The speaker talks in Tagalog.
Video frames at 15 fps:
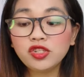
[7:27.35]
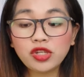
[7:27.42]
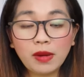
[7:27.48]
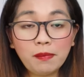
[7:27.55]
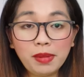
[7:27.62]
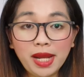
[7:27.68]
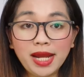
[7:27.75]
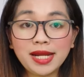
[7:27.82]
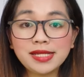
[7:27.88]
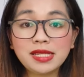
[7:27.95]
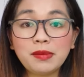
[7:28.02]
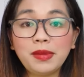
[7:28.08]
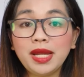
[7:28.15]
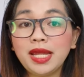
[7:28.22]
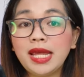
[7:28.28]
Eh, Siyempre
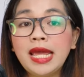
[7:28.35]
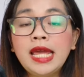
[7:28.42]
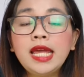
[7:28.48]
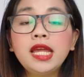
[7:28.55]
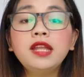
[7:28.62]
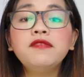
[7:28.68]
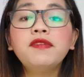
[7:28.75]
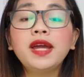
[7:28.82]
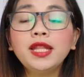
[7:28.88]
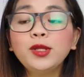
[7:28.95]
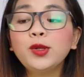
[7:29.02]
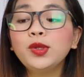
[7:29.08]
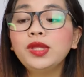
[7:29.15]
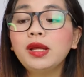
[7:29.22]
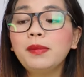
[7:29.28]
kasi may
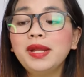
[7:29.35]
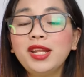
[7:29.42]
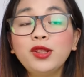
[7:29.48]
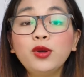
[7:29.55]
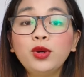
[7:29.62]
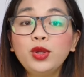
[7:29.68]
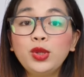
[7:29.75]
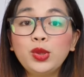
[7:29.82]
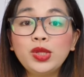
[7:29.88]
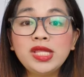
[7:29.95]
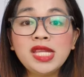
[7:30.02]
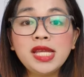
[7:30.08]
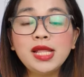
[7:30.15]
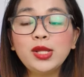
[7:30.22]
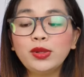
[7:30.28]
invite code naman itong
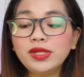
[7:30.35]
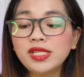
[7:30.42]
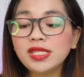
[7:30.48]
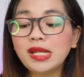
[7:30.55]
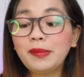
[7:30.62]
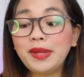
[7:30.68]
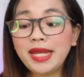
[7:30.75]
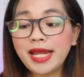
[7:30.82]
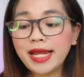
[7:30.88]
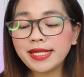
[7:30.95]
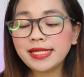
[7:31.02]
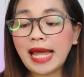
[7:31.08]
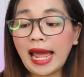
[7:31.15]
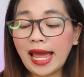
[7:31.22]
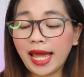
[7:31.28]
UD loans na binigay
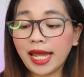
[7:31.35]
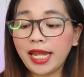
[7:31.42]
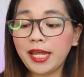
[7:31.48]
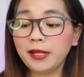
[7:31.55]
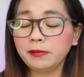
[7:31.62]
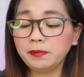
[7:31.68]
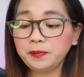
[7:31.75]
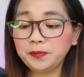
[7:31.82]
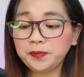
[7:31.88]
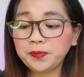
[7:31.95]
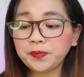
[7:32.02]
sa akin.